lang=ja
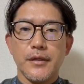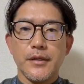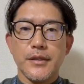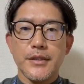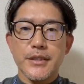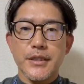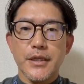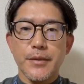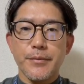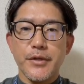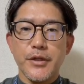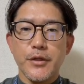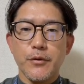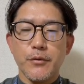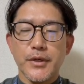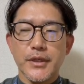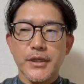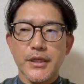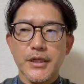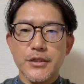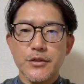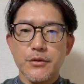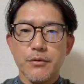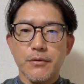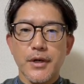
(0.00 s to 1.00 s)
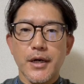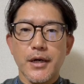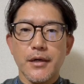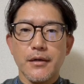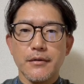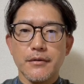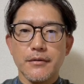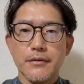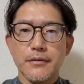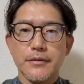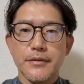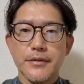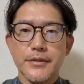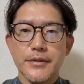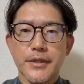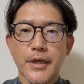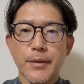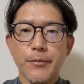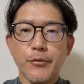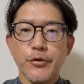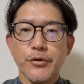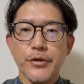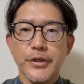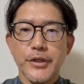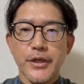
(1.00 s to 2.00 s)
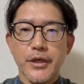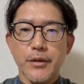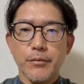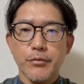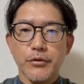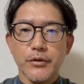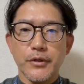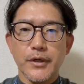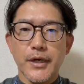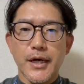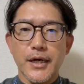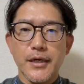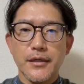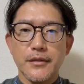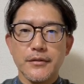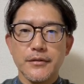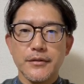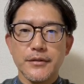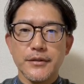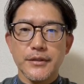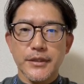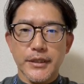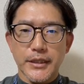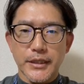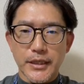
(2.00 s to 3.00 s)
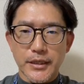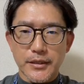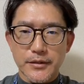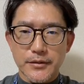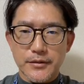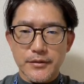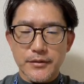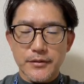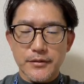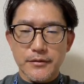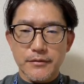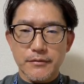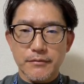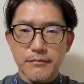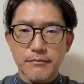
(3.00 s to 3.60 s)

ちなみに私はセブンイレブンが好きです